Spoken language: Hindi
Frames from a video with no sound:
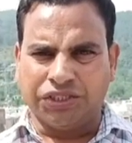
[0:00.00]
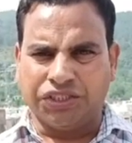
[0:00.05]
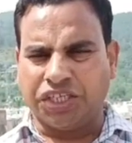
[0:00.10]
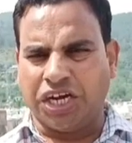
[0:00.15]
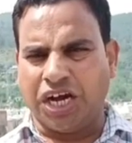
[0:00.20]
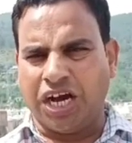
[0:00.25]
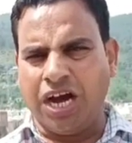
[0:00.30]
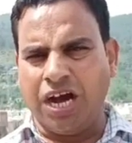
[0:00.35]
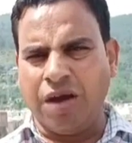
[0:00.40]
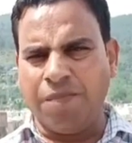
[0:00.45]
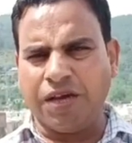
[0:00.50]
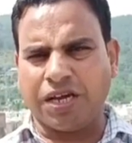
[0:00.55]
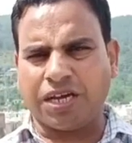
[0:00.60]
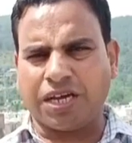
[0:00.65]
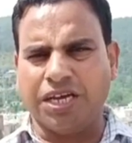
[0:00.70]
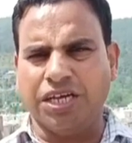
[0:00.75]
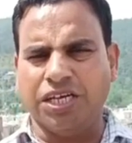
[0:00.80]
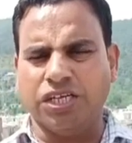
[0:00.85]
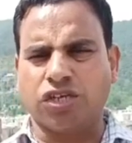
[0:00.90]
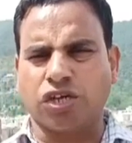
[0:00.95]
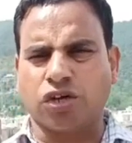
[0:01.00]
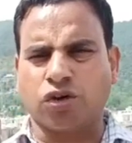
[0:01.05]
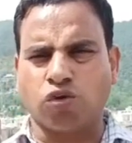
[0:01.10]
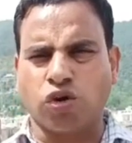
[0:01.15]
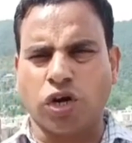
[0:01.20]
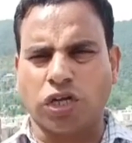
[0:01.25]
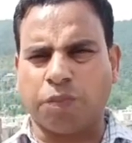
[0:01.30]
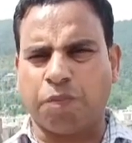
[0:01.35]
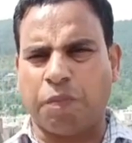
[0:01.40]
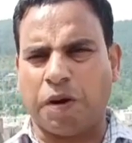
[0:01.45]
जहाँ भी कहीं
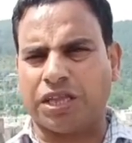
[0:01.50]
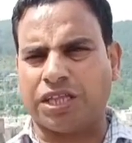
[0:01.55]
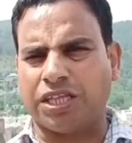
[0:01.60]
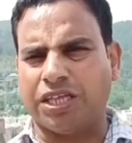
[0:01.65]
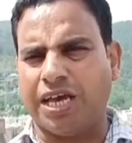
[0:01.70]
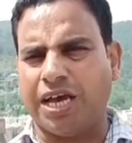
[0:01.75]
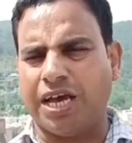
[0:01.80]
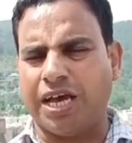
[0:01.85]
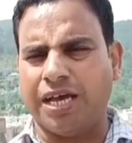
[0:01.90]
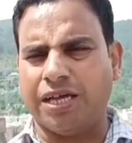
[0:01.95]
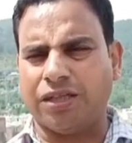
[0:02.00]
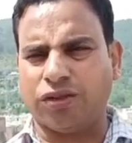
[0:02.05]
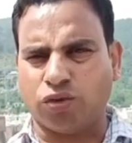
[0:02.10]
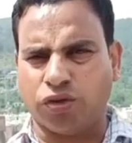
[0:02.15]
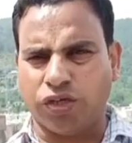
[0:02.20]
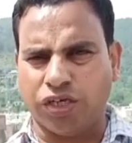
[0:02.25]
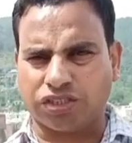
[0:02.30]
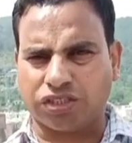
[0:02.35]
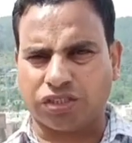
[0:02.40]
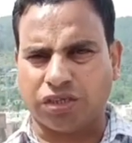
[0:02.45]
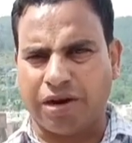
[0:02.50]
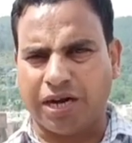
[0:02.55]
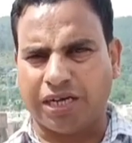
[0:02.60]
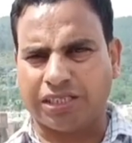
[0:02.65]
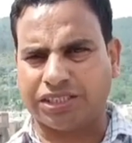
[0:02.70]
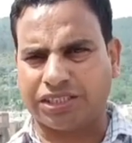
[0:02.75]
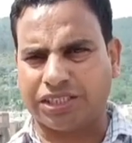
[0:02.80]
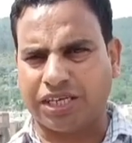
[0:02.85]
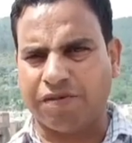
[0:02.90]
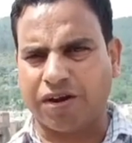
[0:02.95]
ज़रूरत पड़ती है तो ये समाज
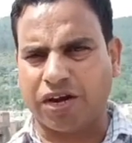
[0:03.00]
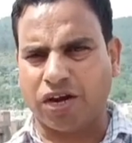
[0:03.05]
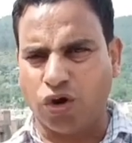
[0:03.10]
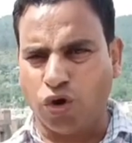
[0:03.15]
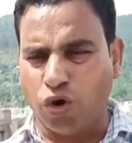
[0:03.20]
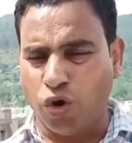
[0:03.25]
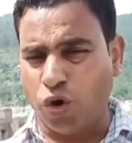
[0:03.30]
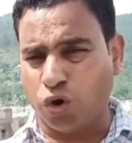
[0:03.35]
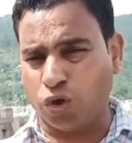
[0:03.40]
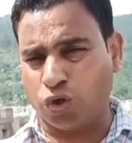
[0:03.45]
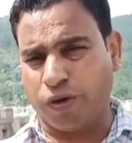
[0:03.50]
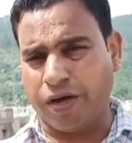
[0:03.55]
सेविक लोग